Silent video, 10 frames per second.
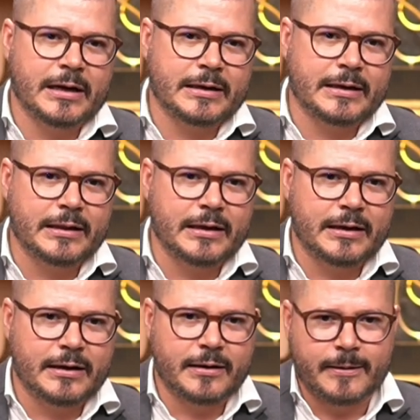
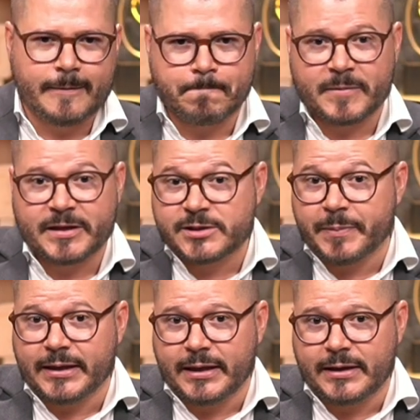aquela
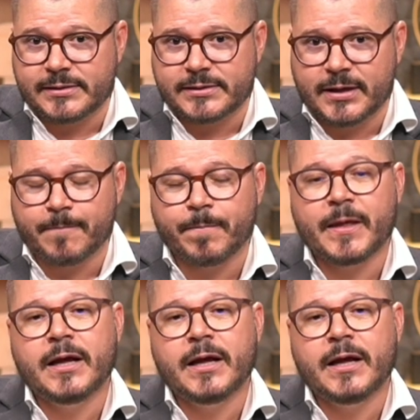experiência